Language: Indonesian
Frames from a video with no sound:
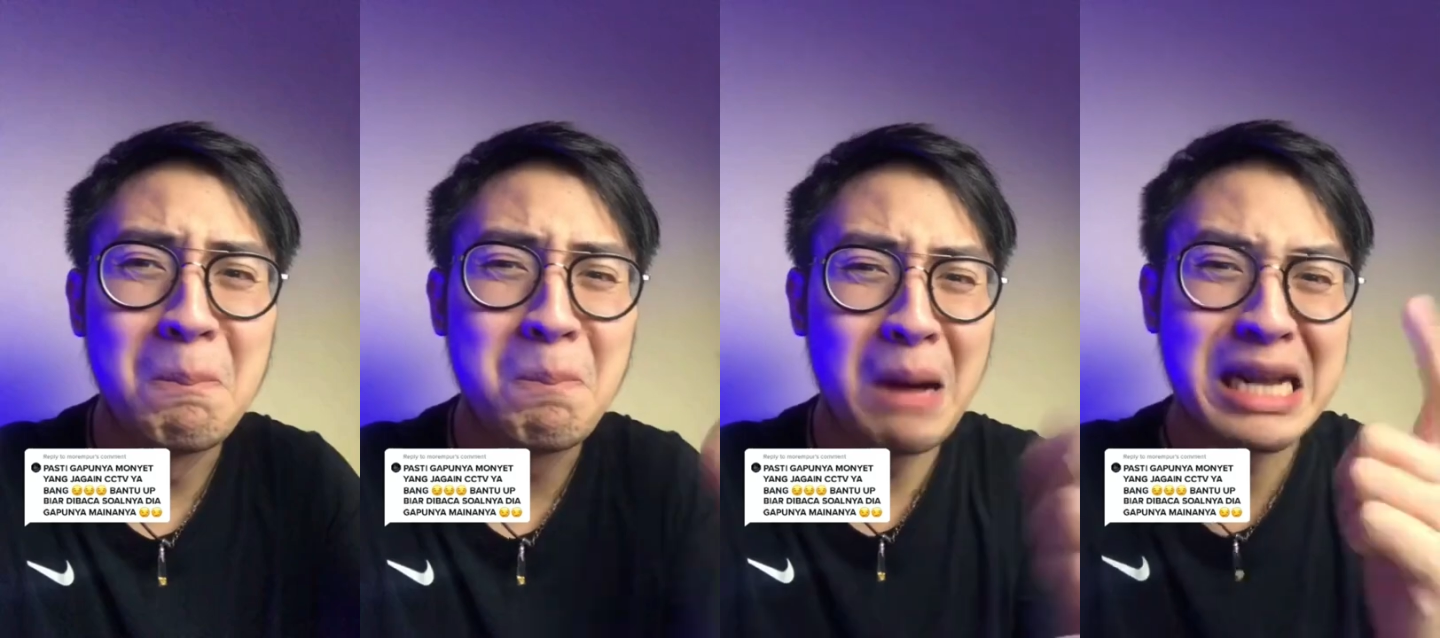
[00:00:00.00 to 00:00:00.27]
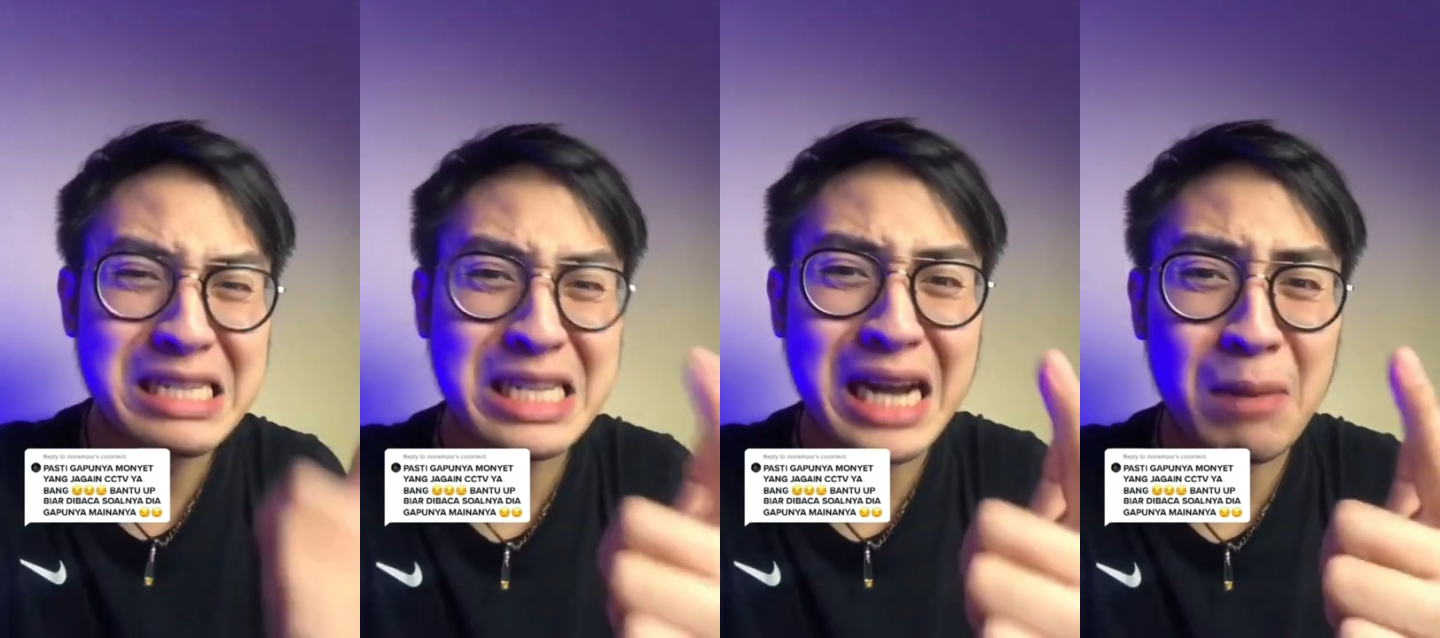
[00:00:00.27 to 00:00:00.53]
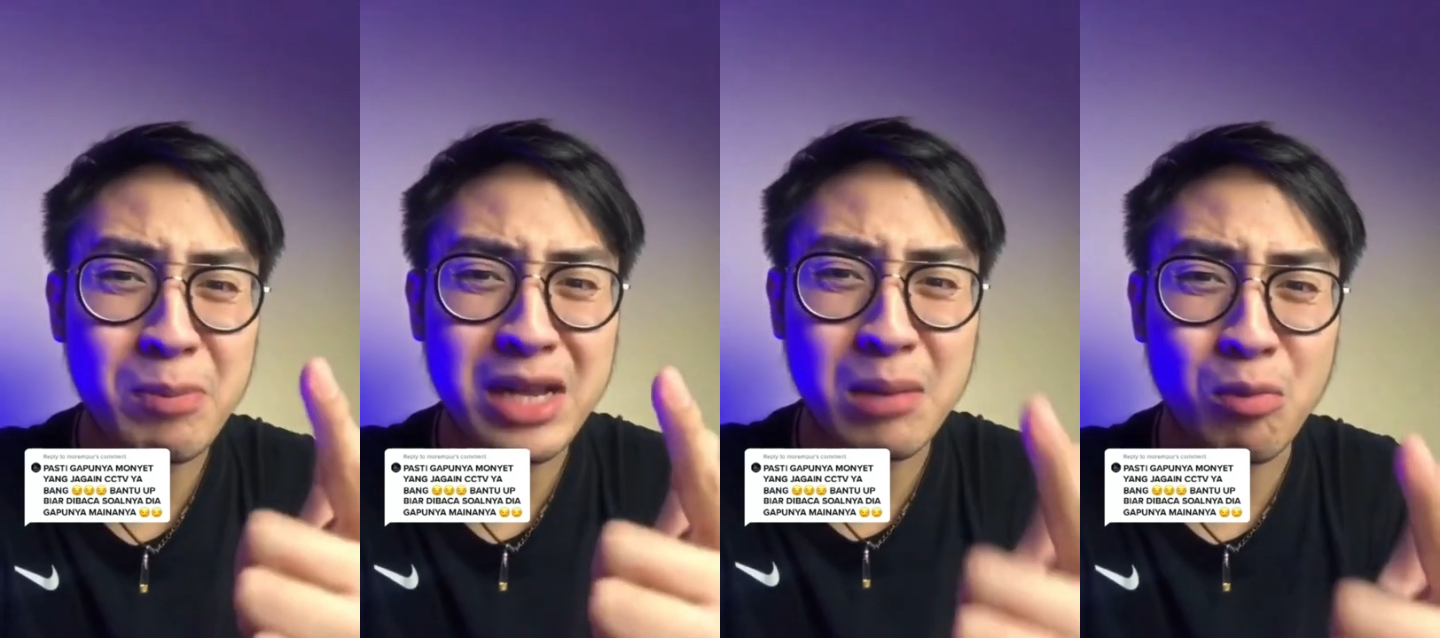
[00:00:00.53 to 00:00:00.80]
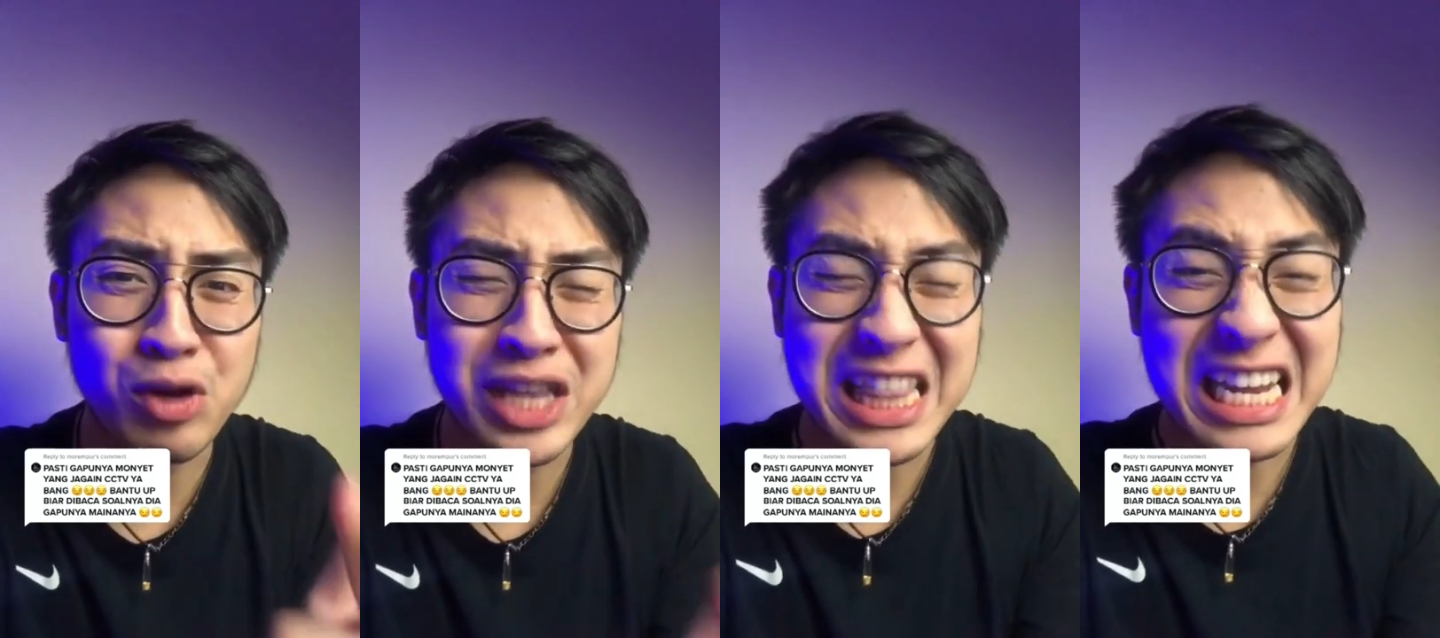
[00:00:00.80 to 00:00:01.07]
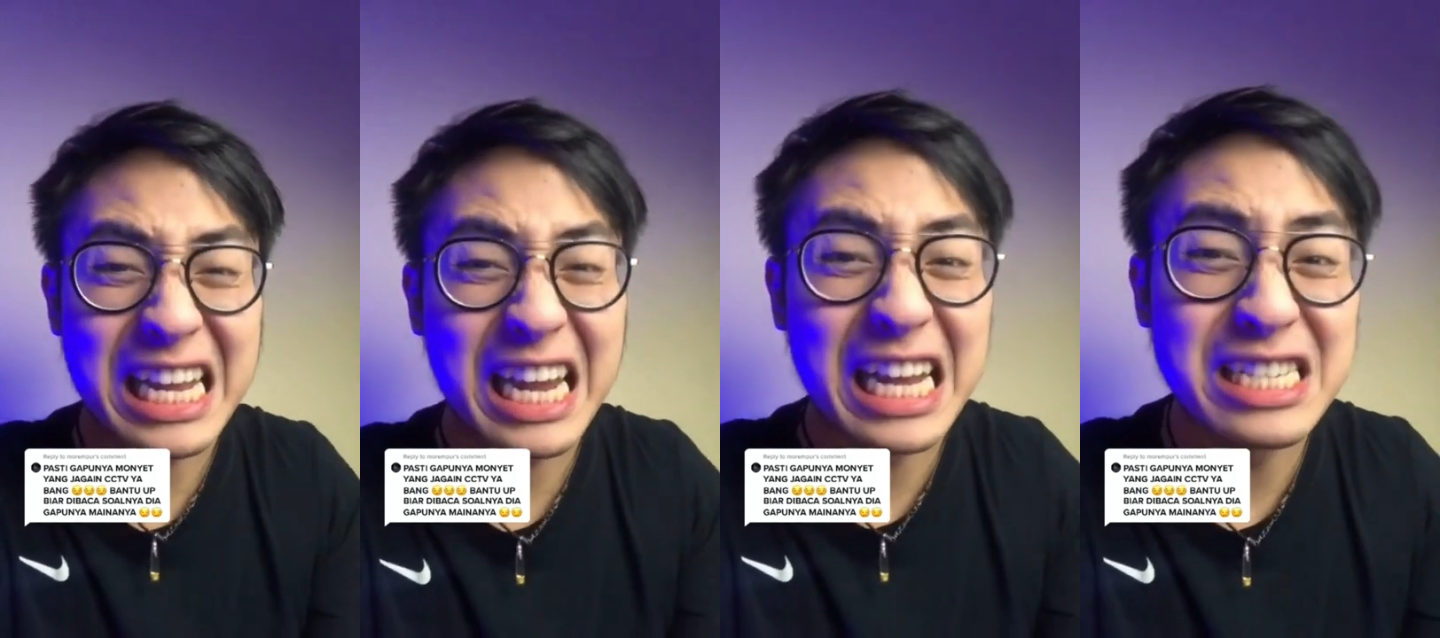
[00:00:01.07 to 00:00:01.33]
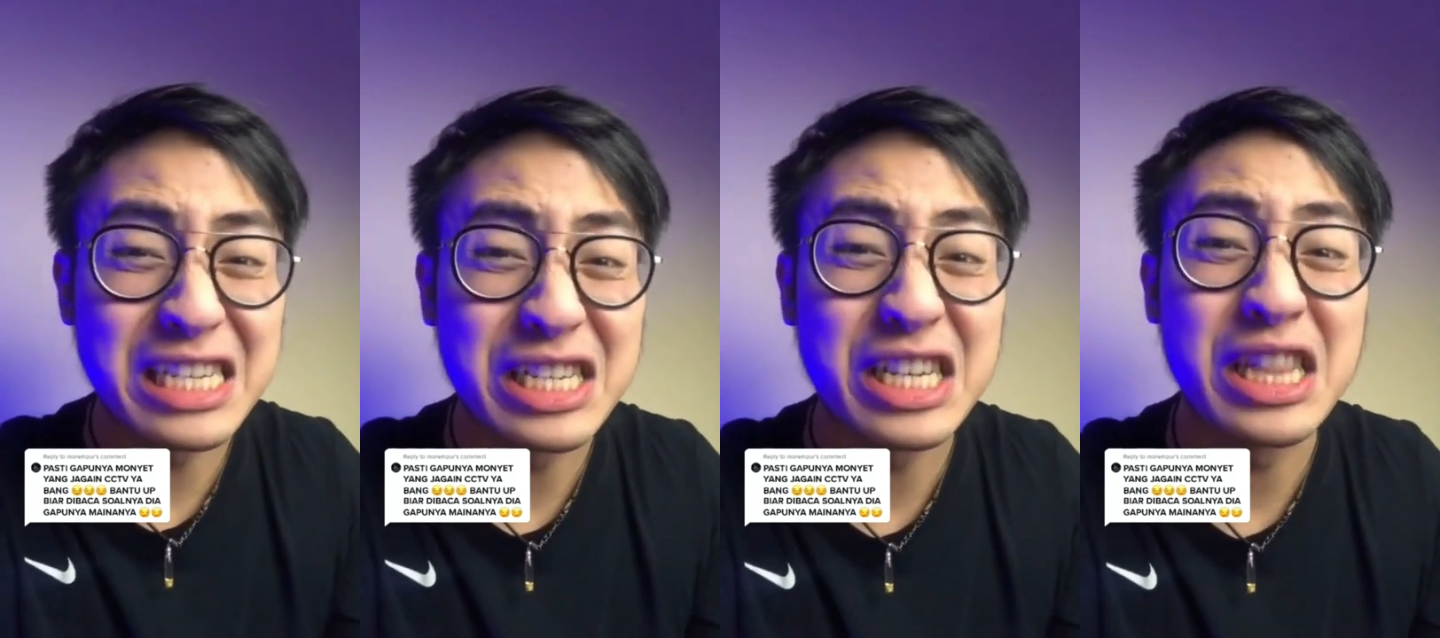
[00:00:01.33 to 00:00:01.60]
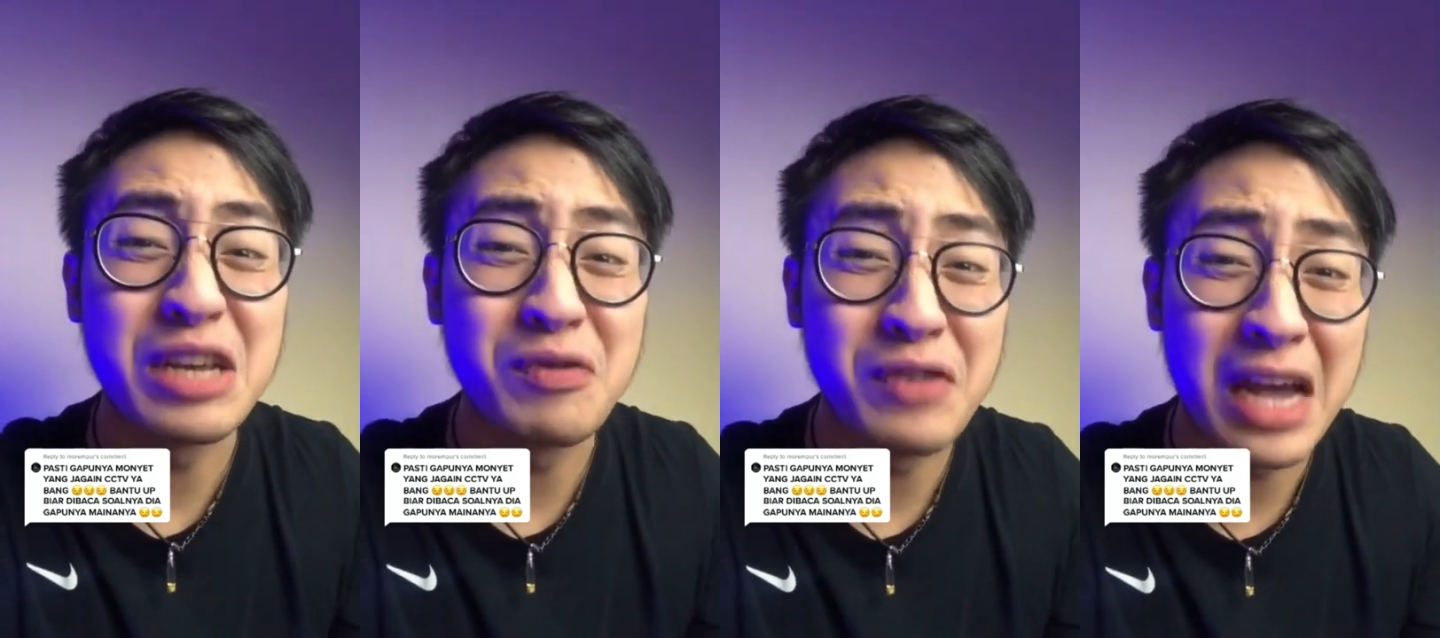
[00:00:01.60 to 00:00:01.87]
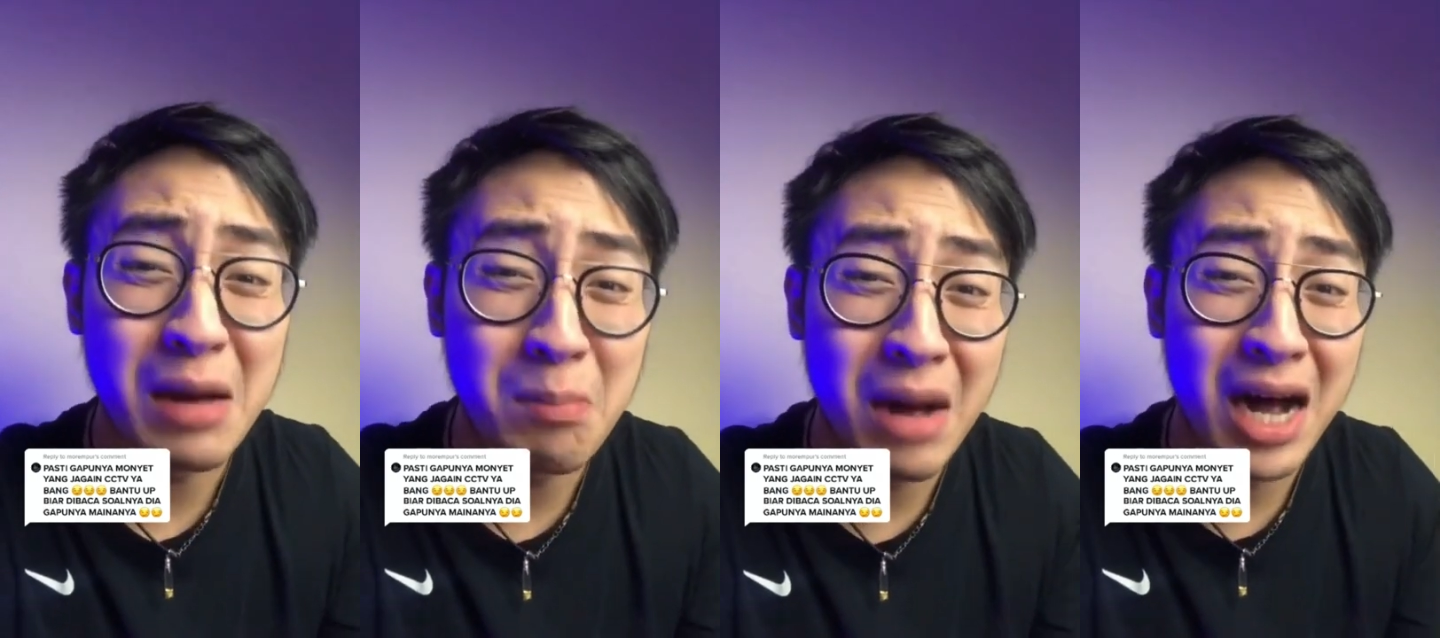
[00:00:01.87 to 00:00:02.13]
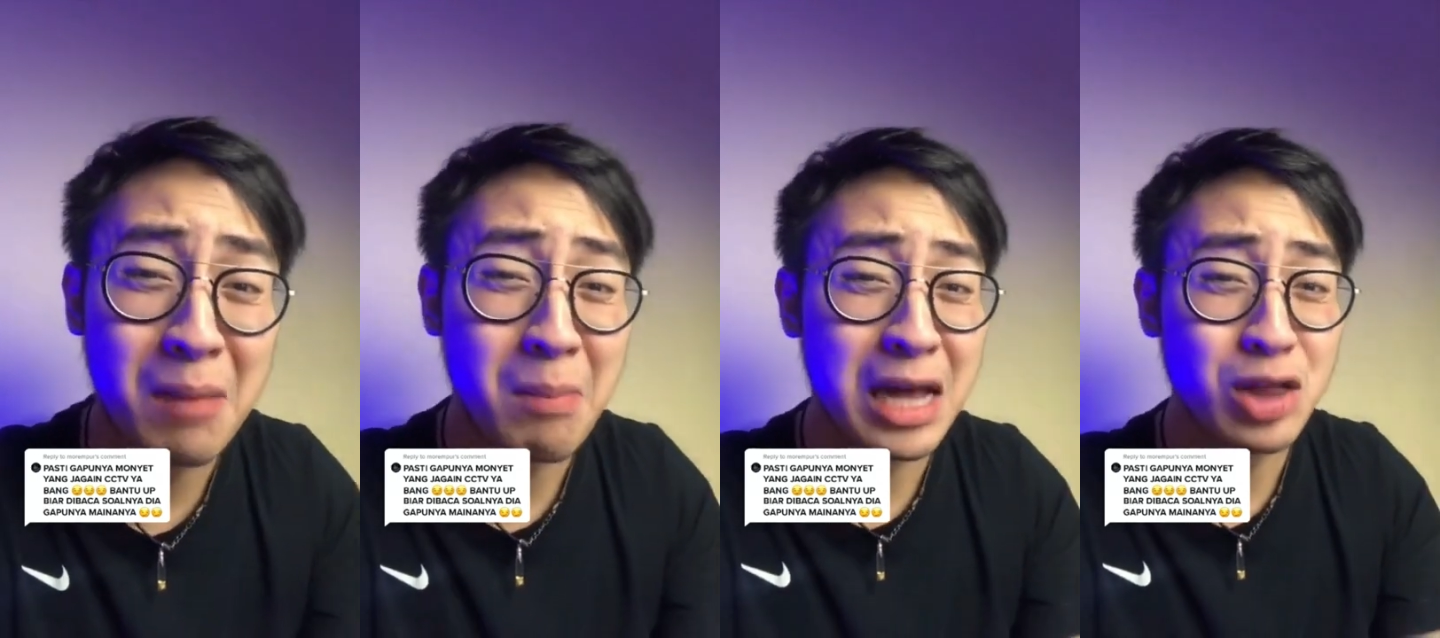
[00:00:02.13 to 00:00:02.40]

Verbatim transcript: Pasti gak punya monyet yang jagain CCTV ya bang